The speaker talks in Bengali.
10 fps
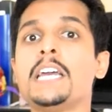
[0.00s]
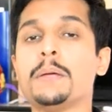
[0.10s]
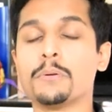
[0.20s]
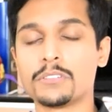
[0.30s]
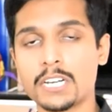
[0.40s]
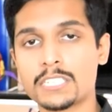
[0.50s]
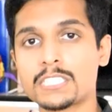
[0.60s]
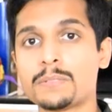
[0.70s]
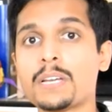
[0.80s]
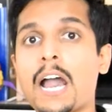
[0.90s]
এবং তার
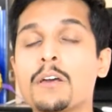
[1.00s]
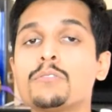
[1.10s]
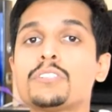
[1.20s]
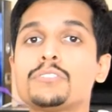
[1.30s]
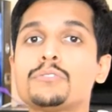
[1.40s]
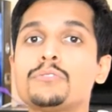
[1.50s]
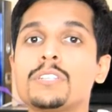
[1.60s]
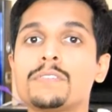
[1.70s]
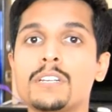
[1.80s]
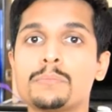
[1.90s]
সাথে আমি আরও কিছু
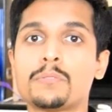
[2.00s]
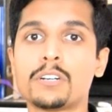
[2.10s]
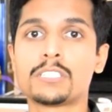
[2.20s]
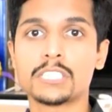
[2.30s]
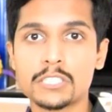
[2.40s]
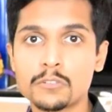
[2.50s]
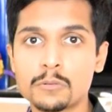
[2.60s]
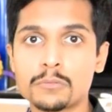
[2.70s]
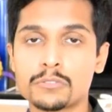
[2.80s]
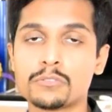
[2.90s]
ডেভেলপ করার চেষ্টা
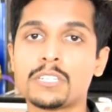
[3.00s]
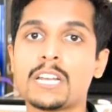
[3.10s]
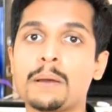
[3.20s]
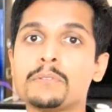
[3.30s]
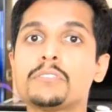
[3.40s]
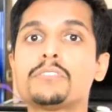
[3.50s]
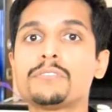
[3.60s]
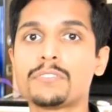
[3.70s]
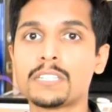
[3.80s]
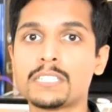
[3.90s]
করব সো দ্যাট আমি
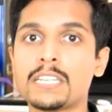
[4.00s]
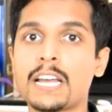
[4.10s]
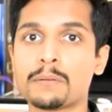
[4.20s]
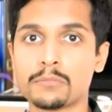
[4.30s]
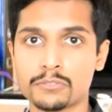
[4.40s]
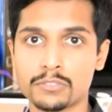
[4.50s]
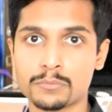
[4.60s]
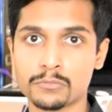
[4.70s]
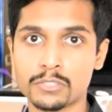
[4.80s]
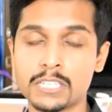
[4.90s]
যখন ফাইনালি এক
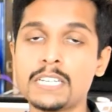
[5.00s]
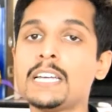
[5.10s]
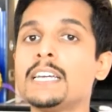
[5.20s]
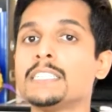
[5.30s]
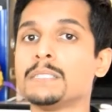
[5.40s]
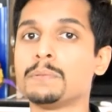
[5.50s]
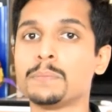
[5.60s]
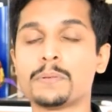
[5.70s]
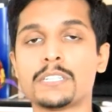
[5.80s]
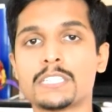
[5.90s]
বছরের মধ্যে যে
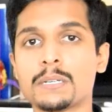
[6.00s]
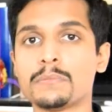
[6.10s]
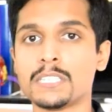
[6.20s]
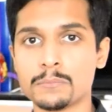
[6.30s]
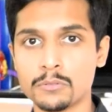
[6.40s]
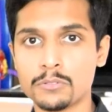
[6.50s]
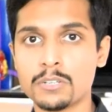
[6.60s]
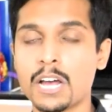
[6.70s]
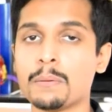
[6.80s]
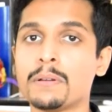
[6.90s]
প্রিপারেশন আমি নিব
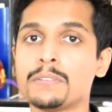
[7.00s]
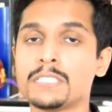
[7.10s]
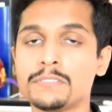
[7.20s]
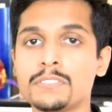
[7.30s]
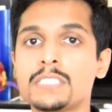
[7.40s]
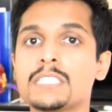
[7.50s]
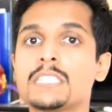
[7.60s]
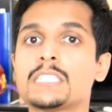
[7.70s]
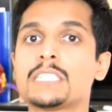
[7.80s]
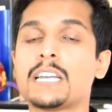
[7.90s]
আমার সিভিতে যাতে
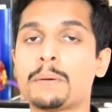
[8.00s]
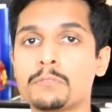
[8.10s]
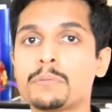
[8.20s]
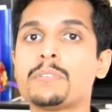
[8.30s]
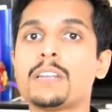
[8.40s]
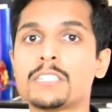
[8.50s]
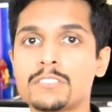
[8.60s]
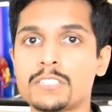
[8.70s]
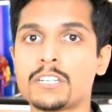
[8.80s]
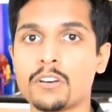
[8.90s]
সেটা এমনভাবে
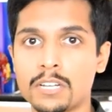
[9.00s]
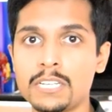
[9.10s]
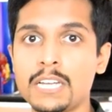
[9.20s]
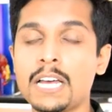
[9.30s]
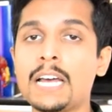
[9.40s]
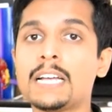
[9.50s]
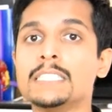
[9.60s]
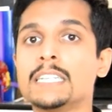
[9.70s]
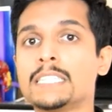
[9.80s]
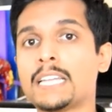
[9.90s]
ইলাস্ট্রেটেড হয়
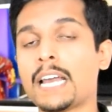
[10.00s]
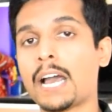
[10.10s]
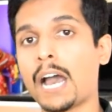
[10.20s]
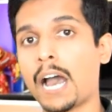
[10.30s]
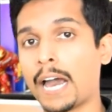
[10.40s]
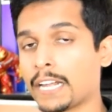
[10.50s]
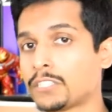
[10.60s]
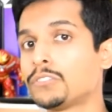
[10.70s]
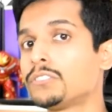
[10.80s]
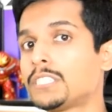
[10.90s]
যাতে
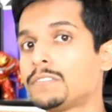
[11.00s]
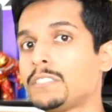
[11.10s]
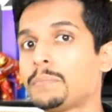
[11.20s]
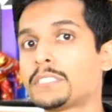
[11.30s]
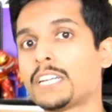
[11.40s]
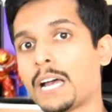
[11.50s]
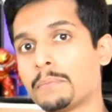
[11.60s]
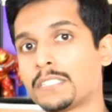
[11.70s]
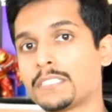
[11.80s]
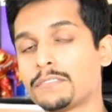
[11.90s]
আরেকজন সিভির পাশে
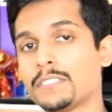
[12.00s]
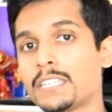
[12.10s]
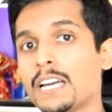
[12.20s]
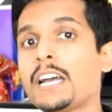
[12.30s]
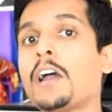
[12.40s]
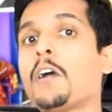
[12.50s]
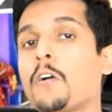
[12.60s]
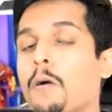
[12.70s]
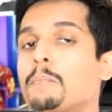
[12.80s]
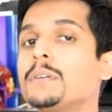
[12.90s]
আমার সিভিটা
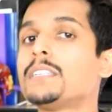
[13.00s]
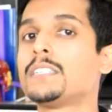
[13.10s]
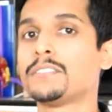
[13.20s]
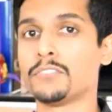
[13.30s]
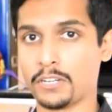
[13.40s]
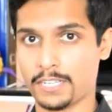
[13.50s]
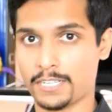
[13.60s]
কম্পিটিটিভ হয়